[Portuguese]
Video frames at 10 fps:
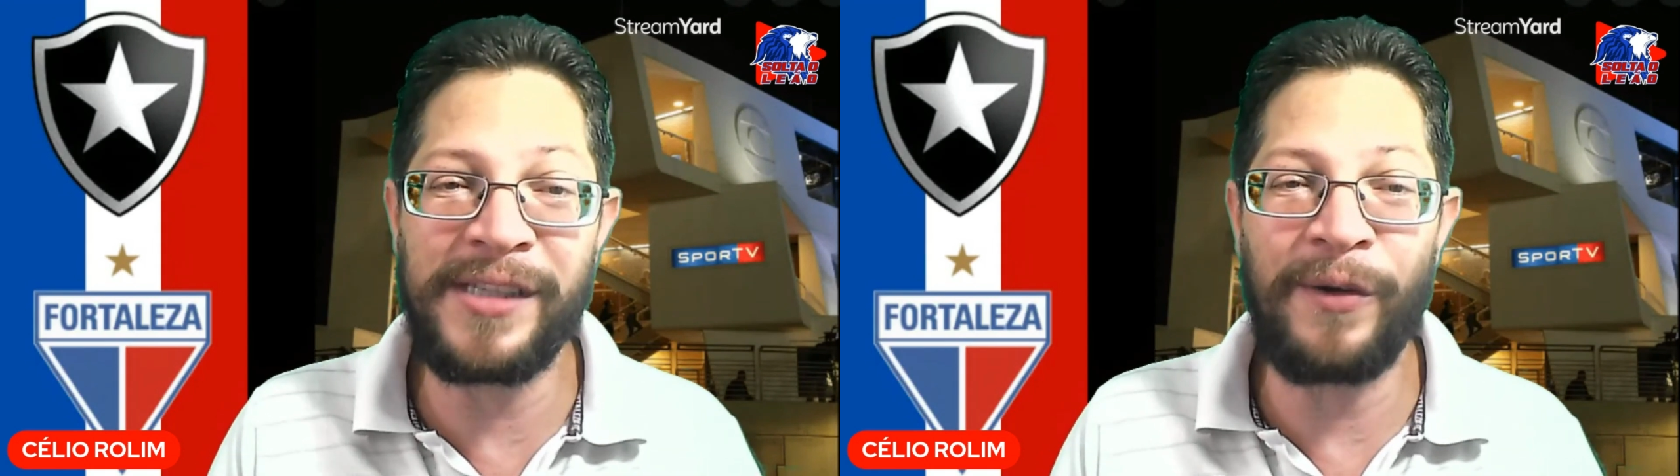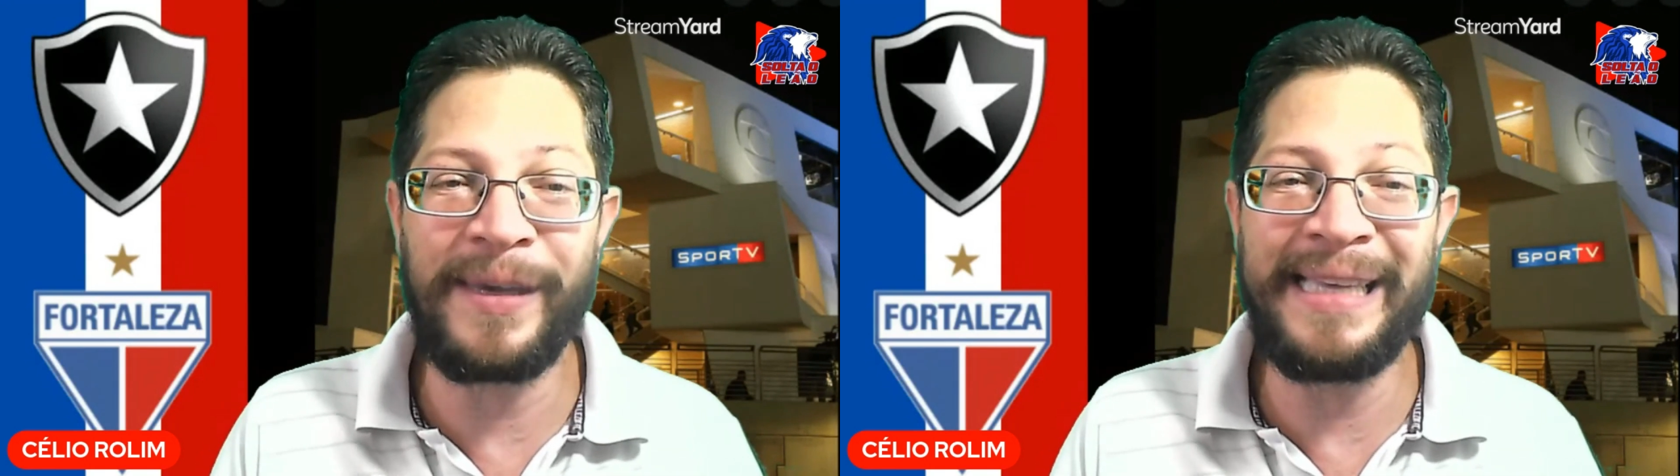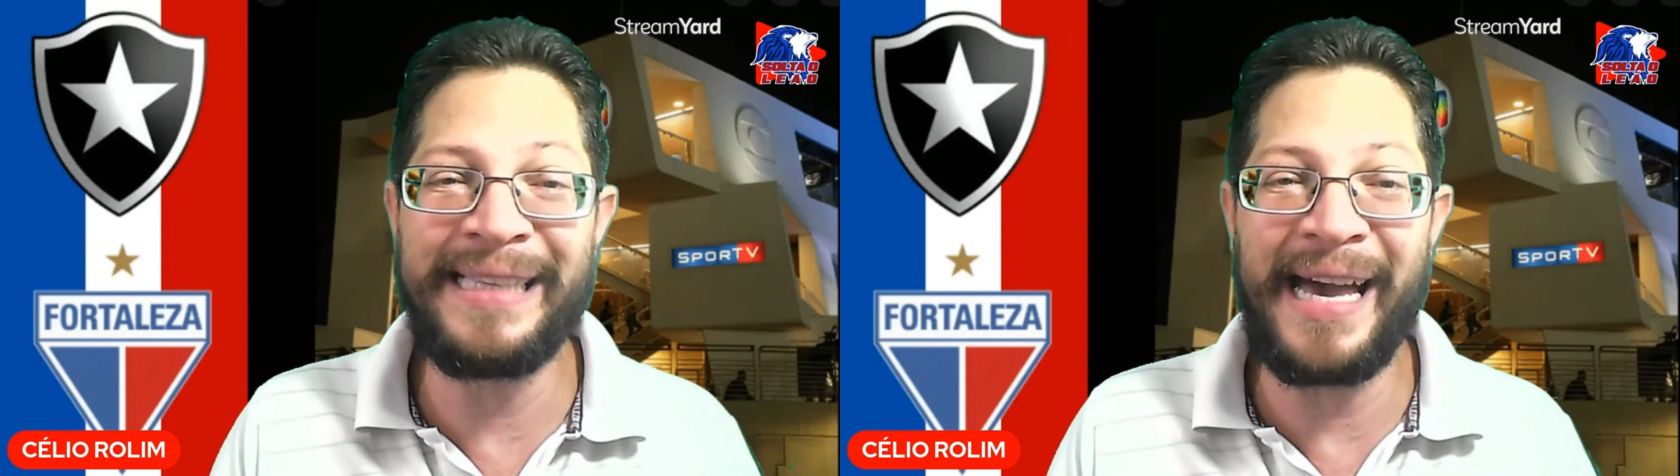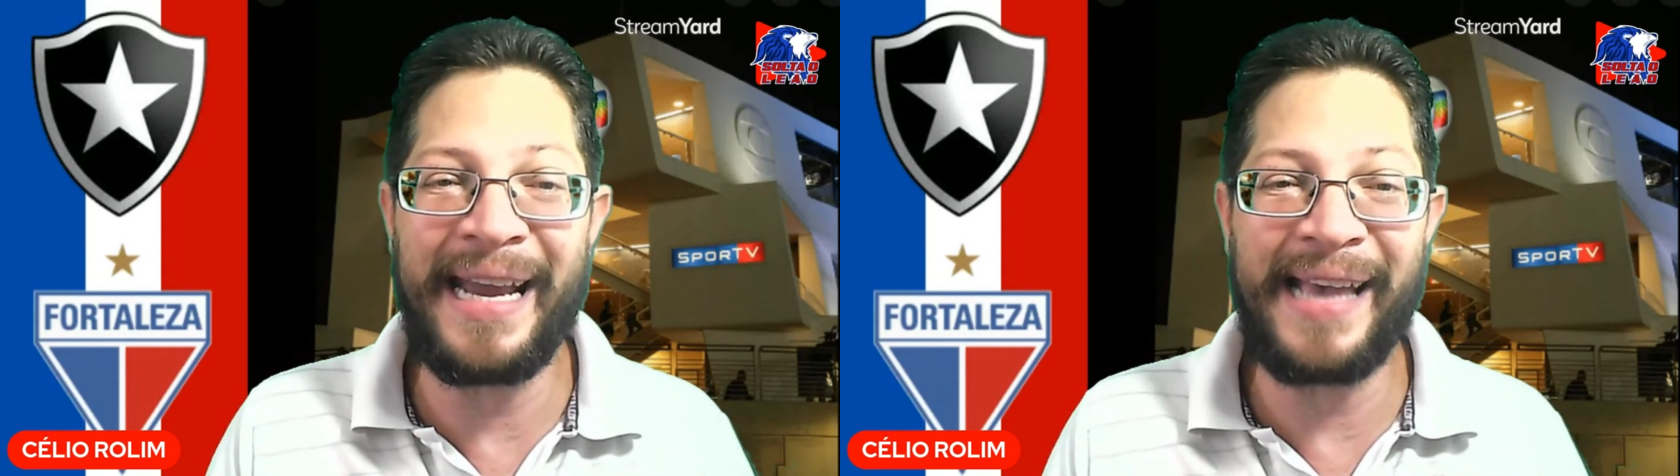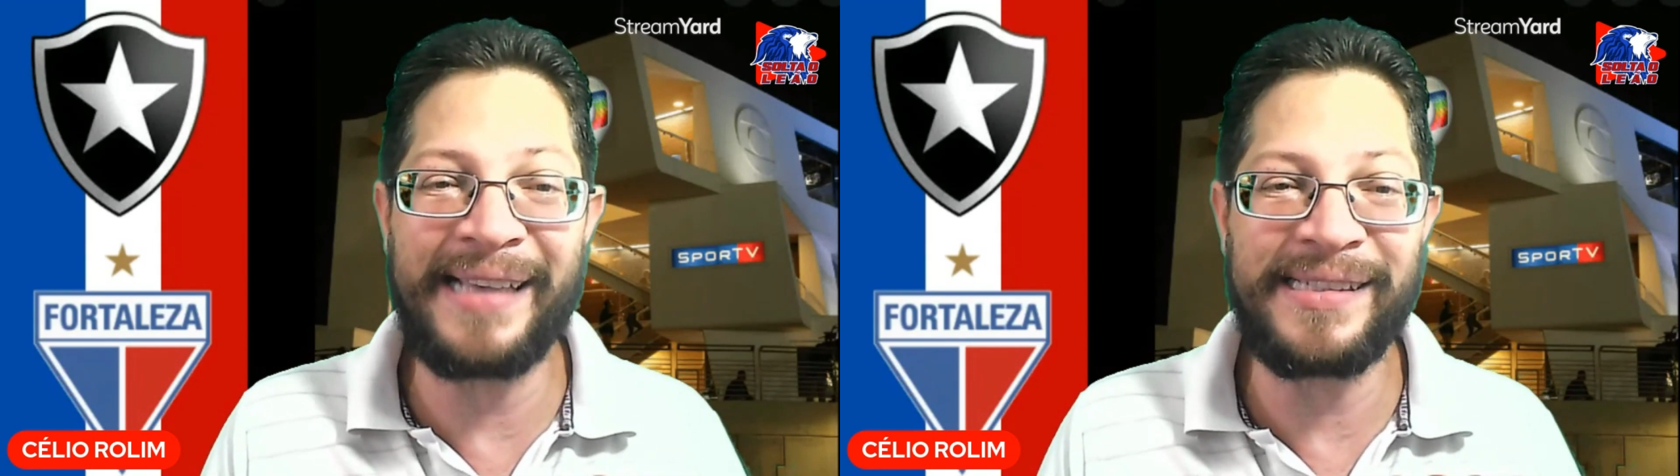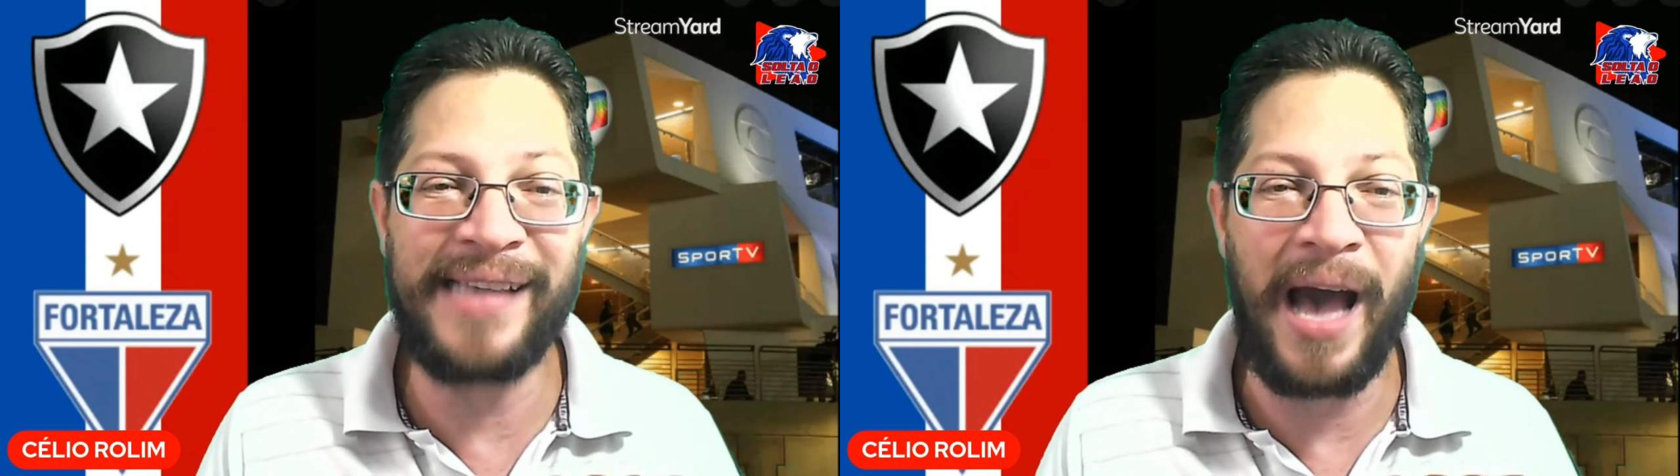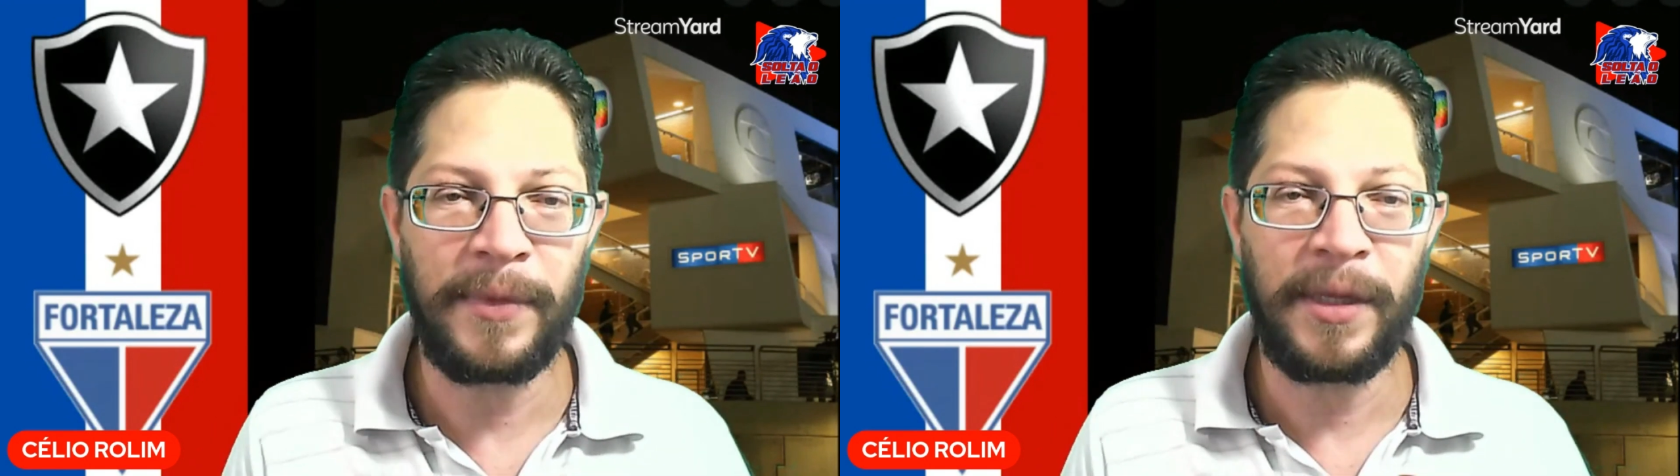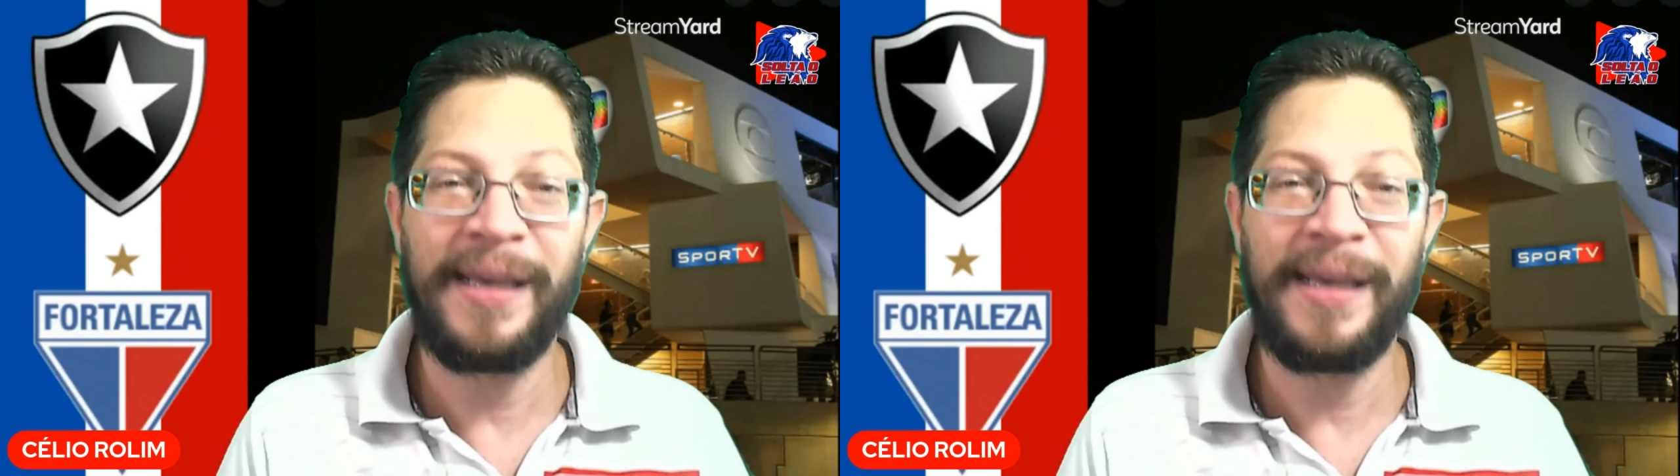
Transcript: ao que interessa.